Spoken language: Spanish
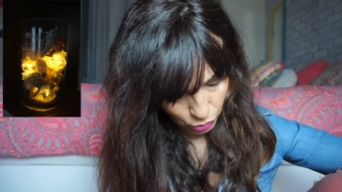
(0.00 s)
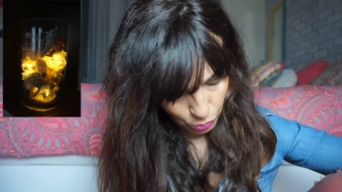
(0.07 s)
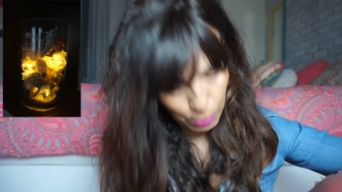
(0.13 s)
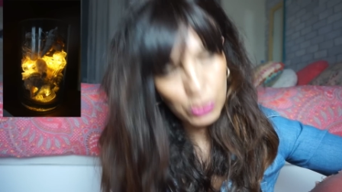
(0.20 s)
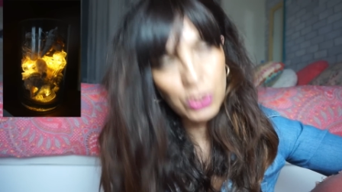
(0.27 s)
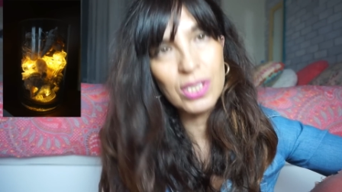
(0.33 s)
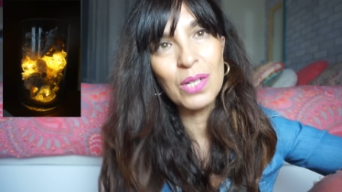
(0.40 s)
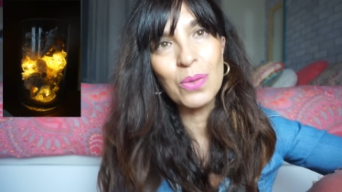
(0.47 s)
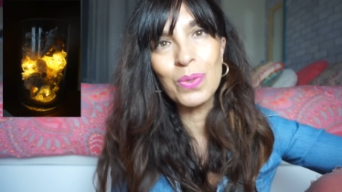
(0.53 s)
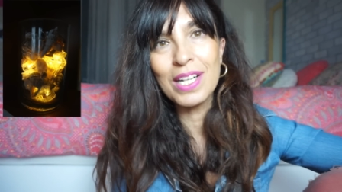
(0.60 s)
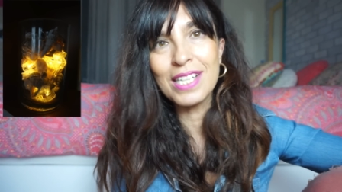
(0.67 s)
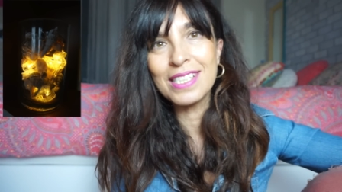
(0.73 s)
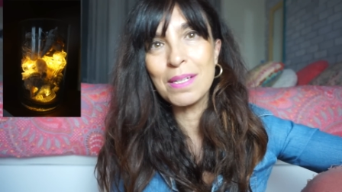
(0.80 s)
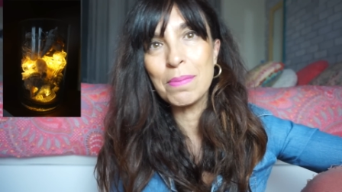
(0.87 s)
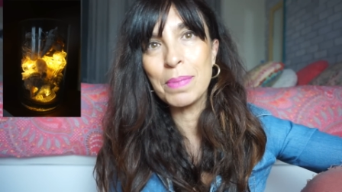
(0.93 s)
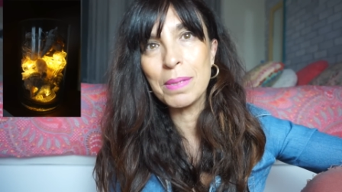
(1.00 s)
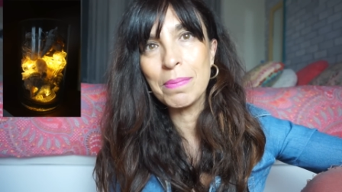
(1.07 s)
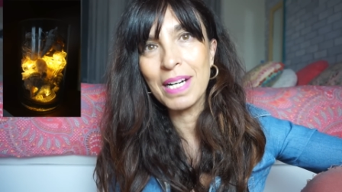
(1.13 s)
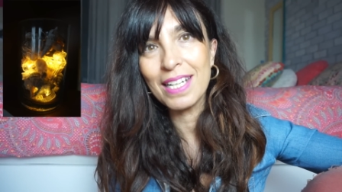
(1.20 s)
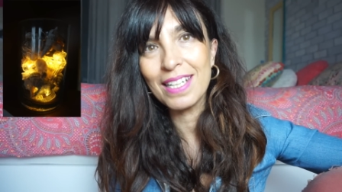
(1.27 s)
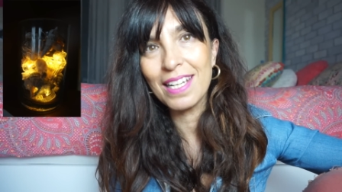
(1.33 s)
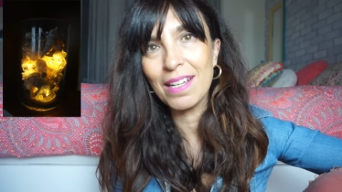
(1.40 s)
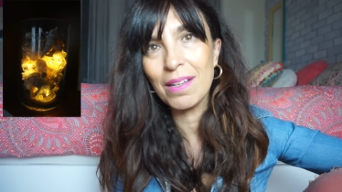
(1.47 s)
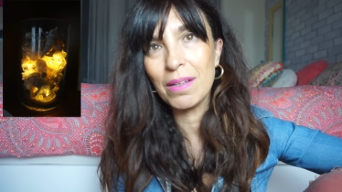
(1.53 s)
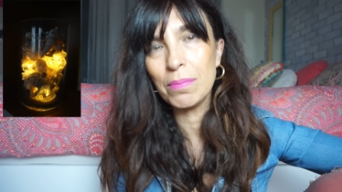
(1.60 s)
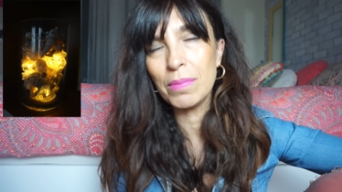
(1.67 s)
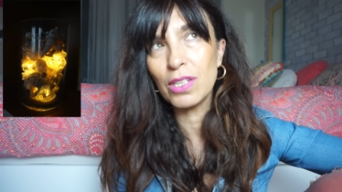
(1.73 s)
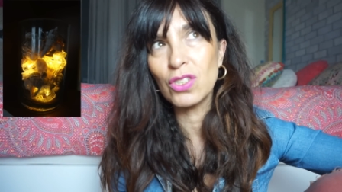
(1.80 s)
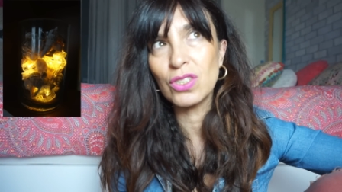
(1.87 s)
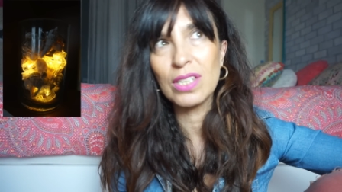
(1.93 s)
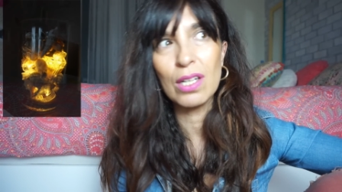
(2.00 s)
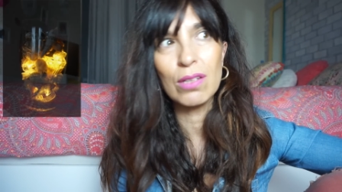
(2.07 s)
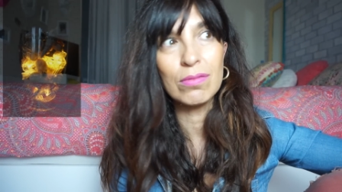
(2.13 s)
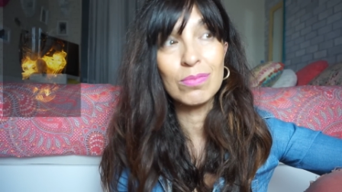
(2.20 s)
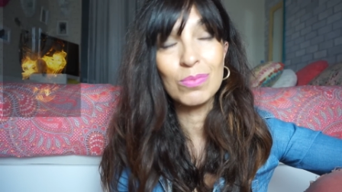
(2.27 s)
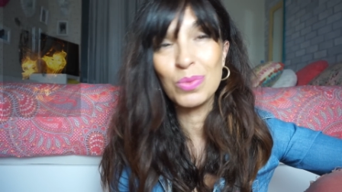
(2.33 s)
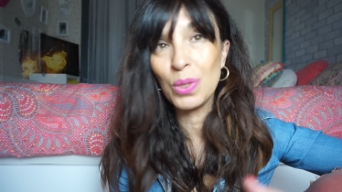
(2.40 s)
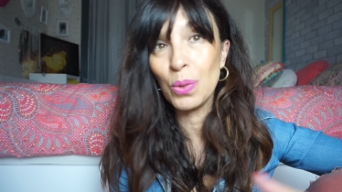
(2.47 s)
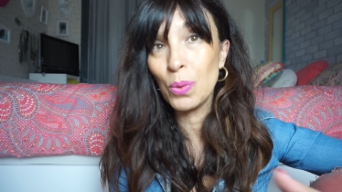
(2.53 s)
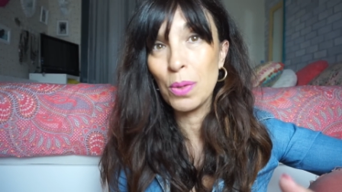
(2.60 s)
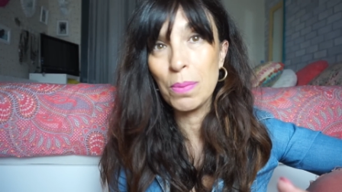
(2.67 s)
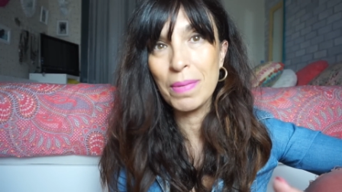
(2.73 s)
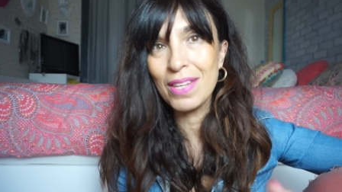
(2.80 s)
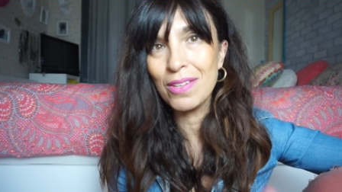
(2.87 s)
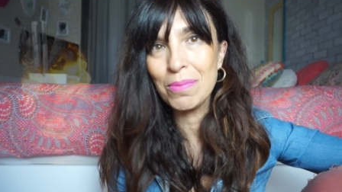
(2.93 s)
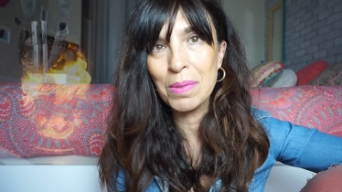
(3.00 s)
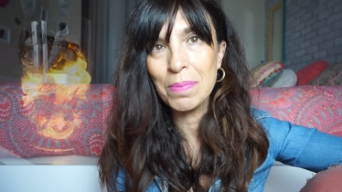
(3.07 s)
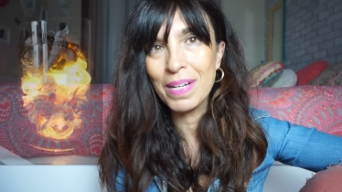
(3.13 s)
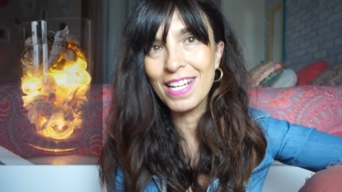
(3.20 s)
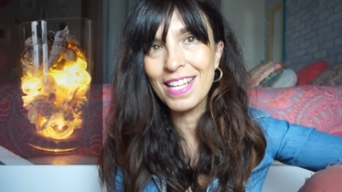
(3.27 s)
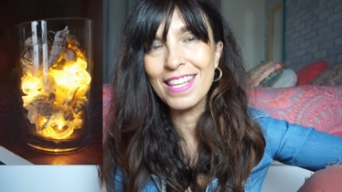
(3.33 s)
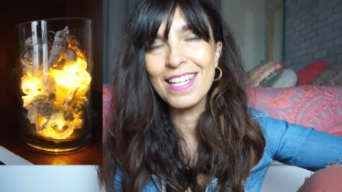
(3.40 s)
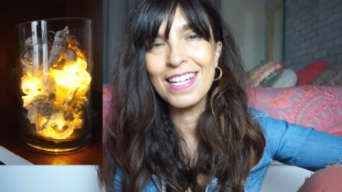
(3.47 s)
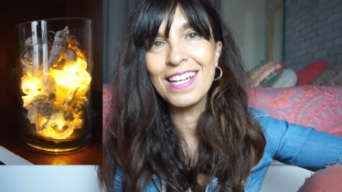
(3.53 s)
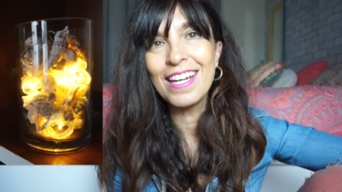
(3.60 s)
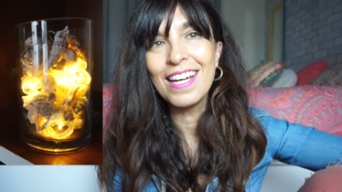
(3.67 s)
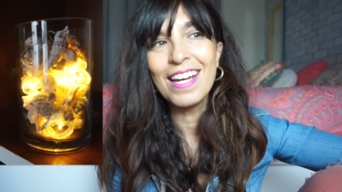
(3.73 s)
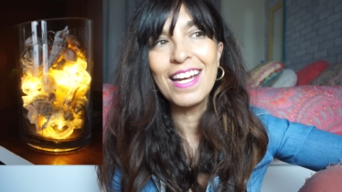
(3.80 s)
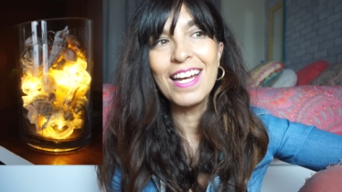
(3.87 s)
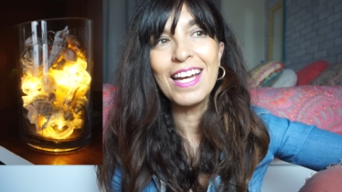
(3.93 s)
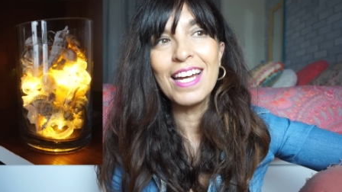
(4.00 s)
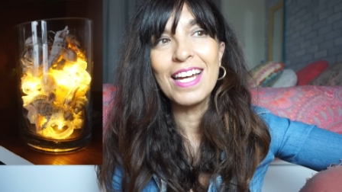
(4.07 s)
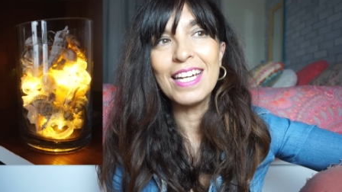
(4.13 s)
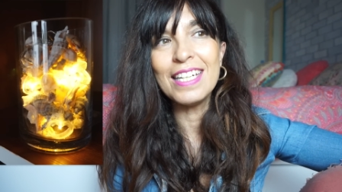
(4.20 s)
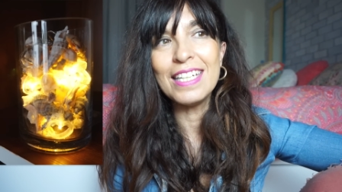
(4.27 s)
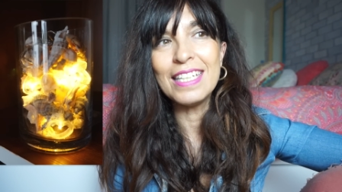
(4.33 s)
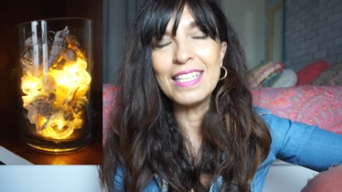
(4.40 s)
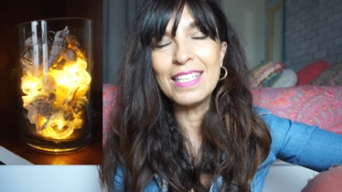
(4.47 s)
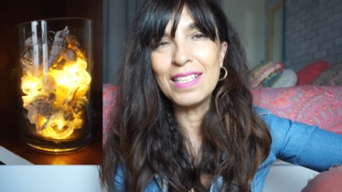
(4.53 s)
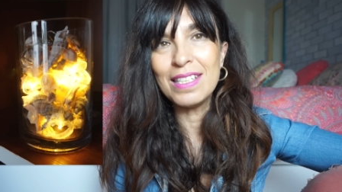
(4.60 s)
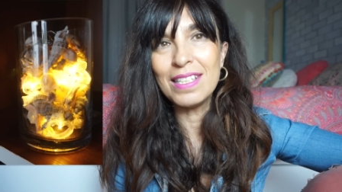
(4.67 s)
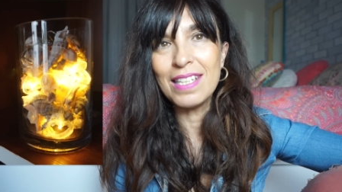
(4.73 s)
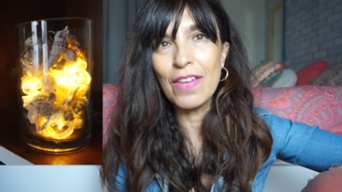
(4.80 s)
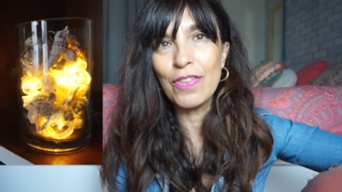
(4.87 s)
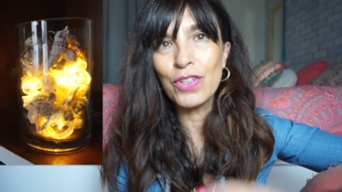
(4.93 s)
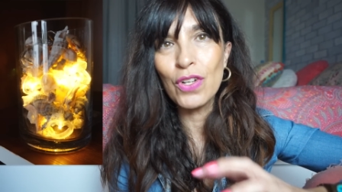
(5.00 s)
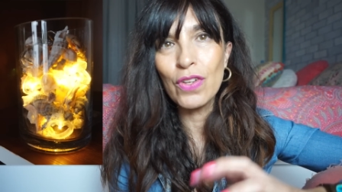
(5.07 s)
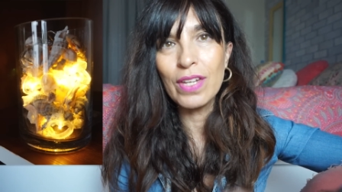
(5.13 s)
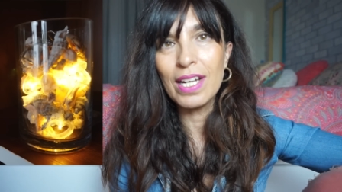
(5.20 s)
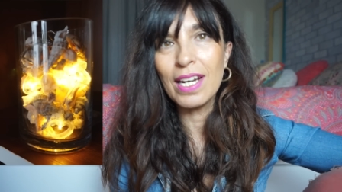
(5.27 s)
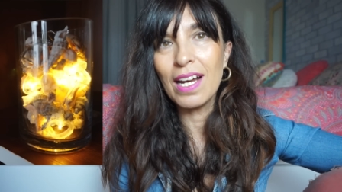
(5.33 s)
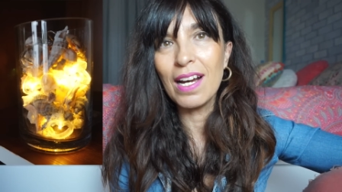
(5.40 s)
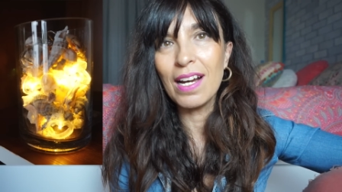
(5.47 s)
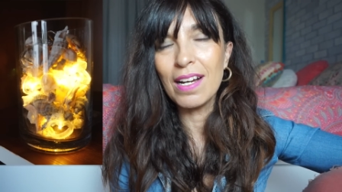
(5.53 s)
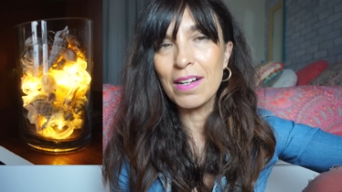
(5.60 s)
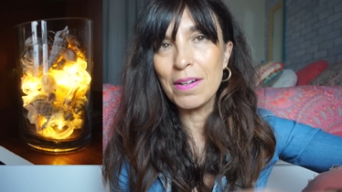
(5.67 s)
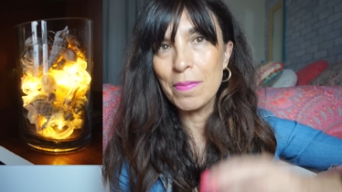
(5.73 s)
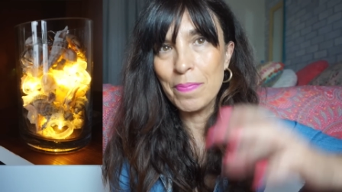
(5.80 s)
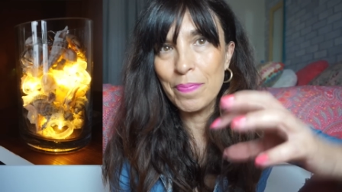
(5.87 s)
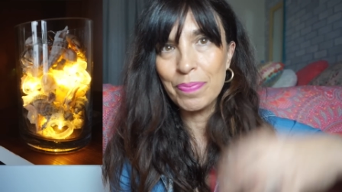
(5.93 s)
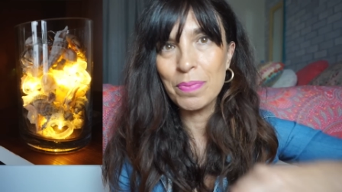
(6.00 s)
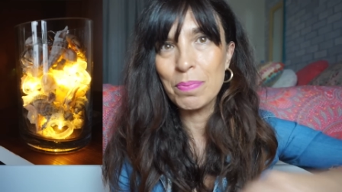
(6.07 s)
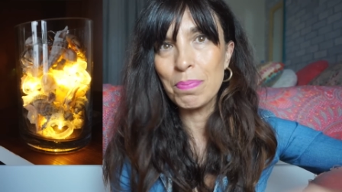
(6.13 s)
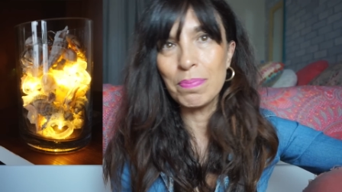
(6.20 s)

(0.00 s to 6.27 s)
yo puse unas de Primar, que me costaron un euro y medio, me parece, y dentro de la,